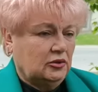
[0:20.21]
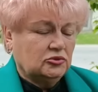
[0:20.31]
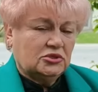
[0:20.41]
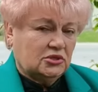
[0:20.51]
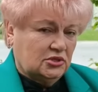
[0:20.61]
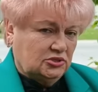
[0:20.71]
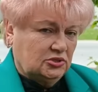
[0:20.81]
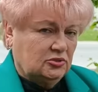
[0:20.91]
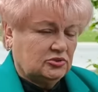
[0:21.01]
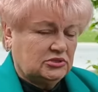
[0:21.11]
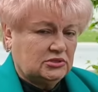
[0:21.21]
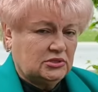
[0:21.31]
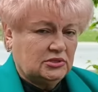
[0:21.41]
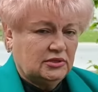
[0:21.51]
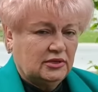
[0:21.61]
Утро
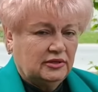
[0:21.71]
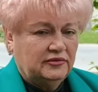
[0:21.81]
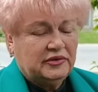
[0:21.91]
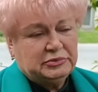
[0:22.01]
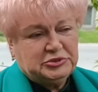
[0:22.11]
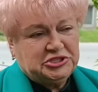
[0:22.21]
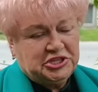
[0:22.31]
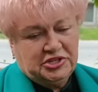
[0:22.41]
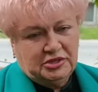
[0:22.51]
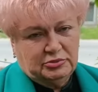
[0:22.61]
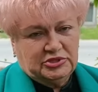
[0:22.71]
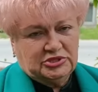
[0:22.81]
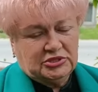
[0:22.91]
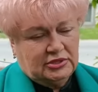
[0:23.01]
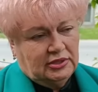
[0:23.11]
началось вообще
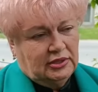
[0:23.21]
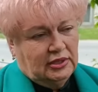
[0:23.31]
необычно.